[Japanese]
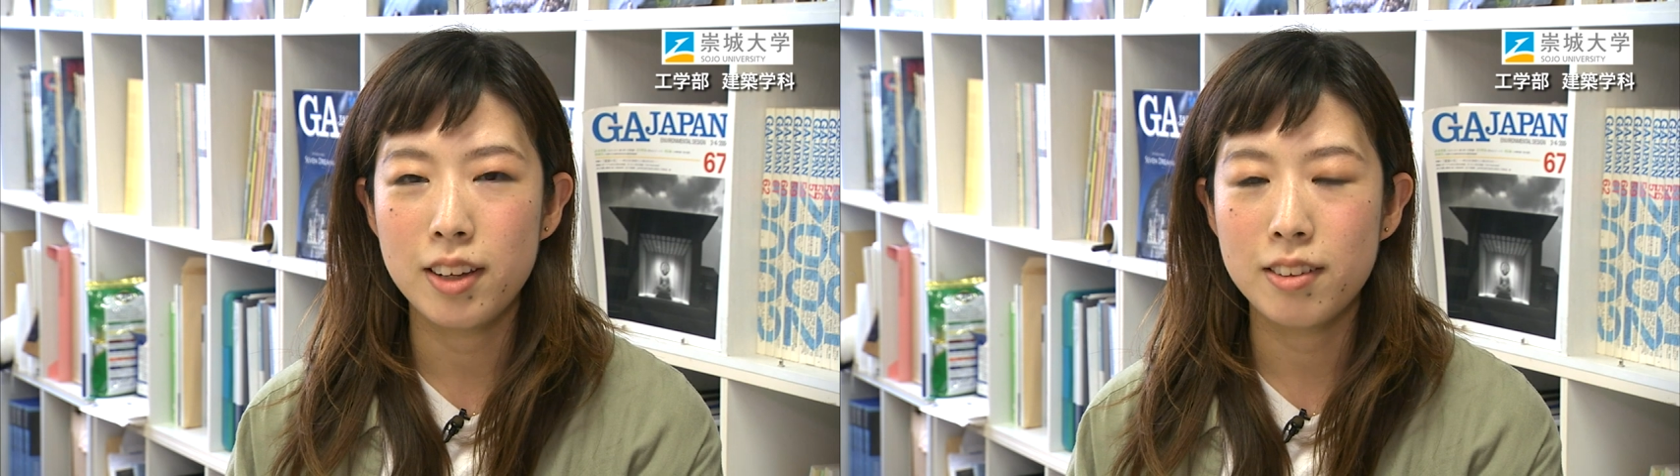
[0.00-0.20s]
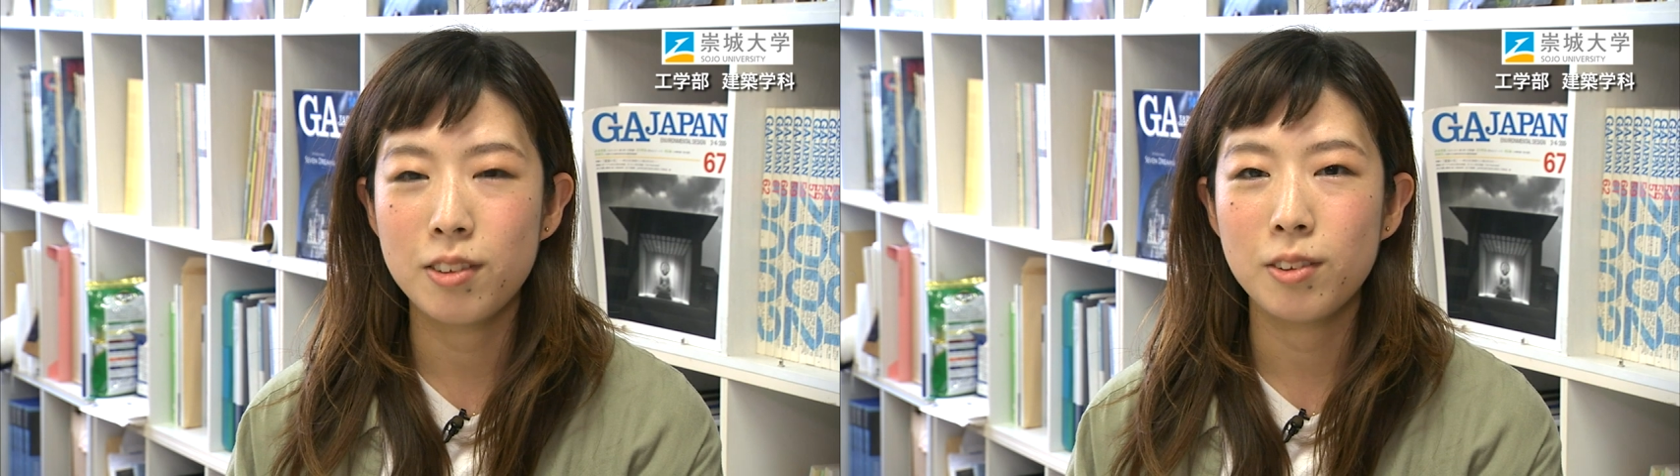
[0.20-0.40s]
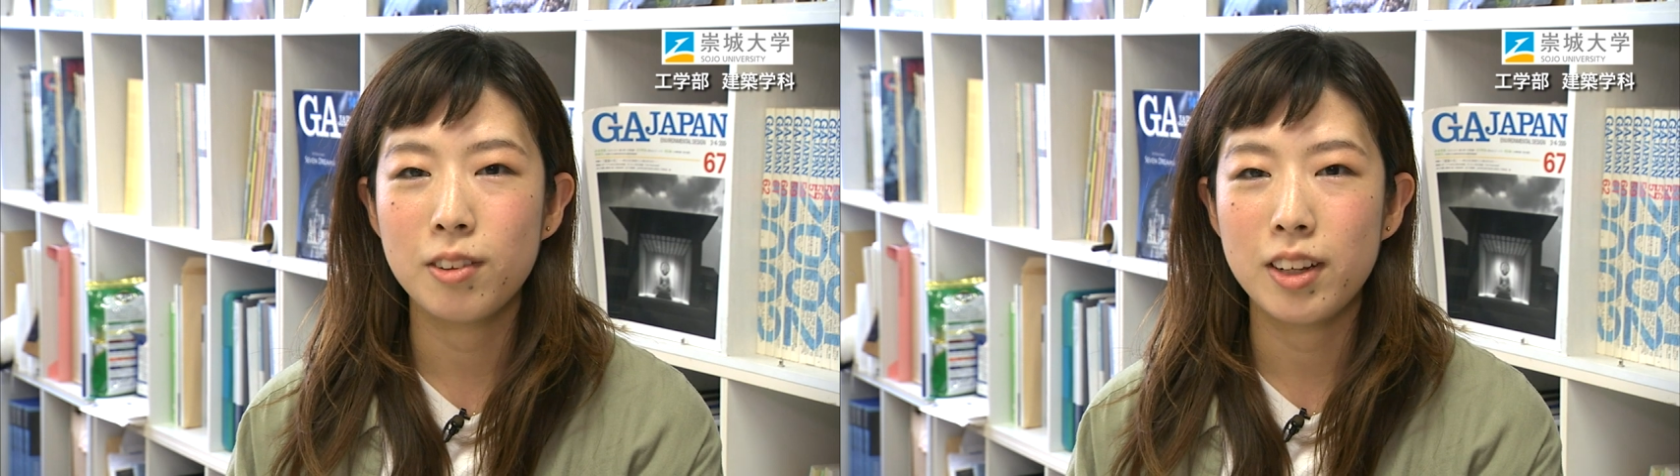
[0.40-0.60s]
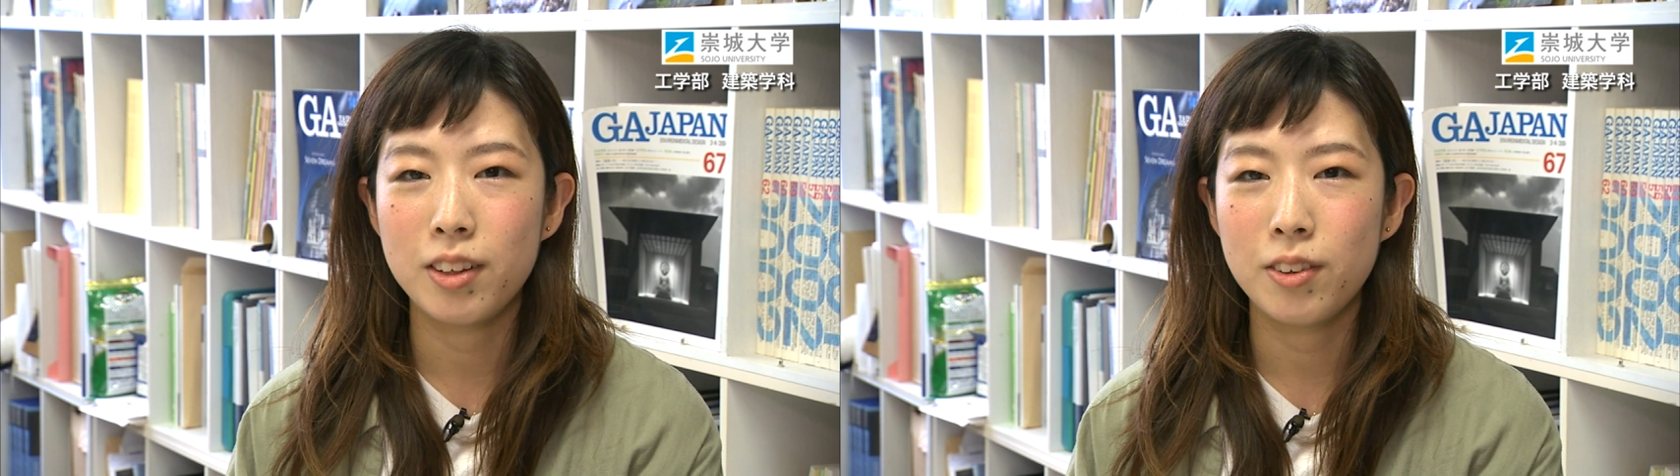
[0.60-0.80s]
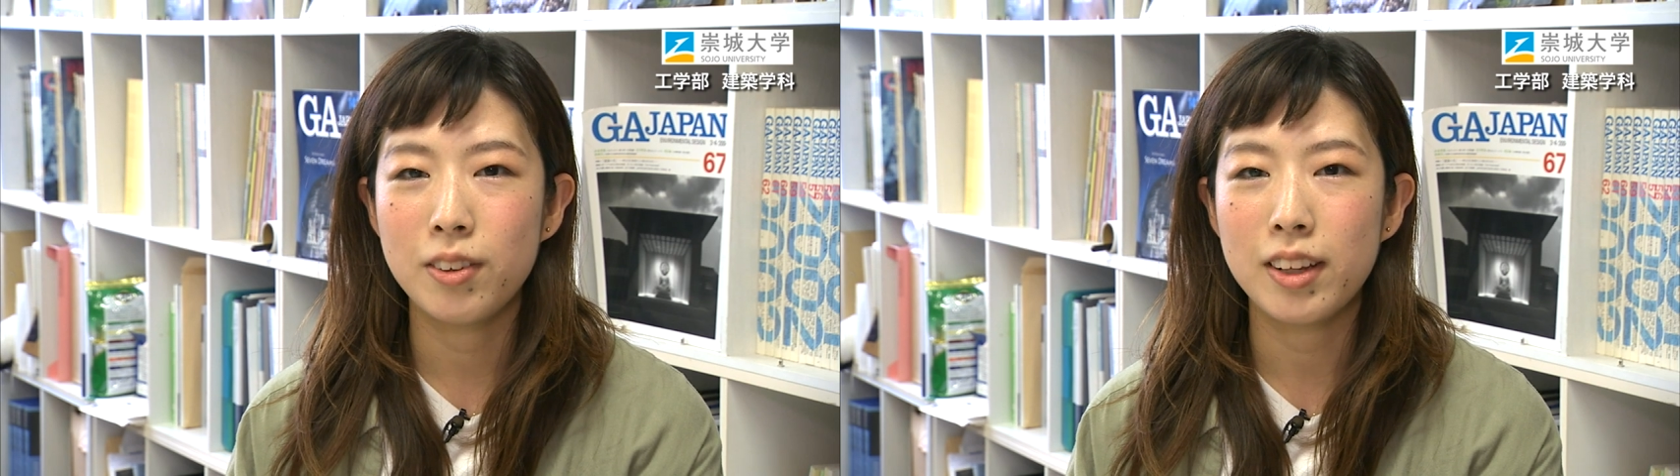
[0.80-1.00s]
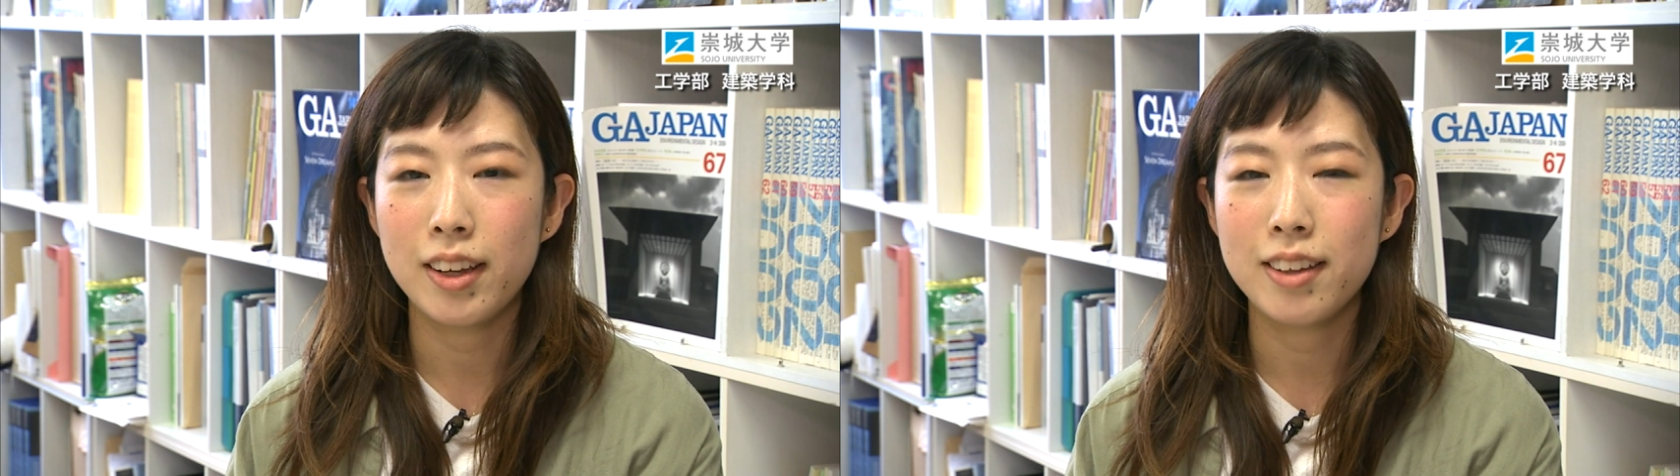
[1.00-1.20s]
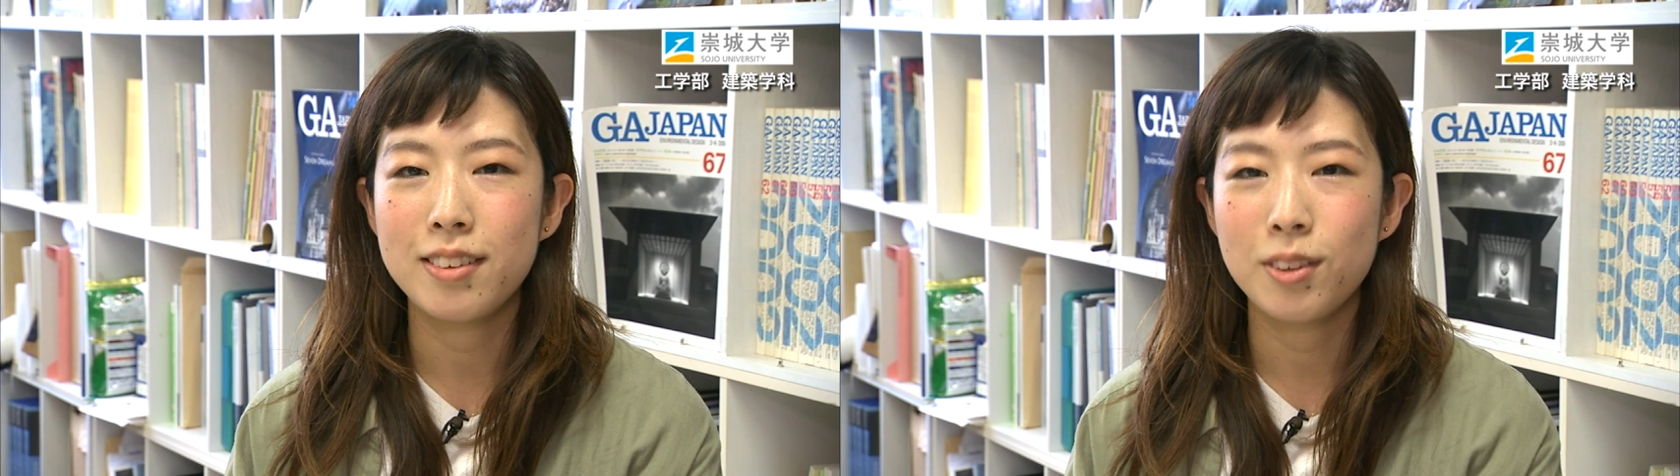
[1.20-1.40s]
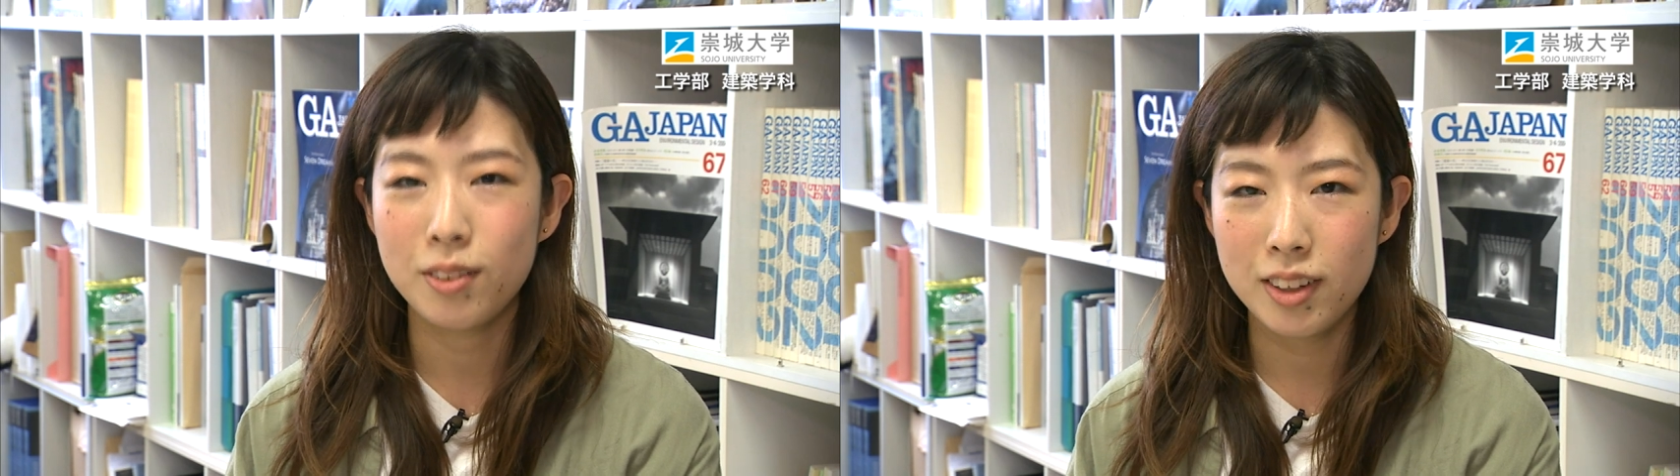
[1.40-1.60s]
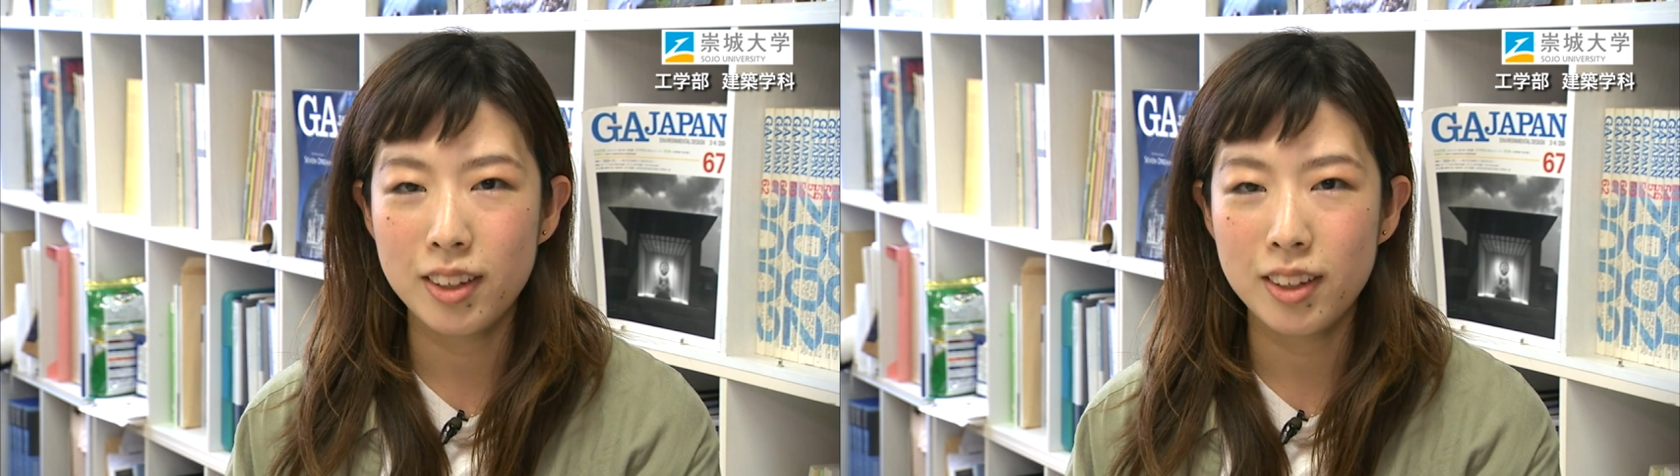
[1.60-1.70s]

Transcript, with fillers: 一助となるような建築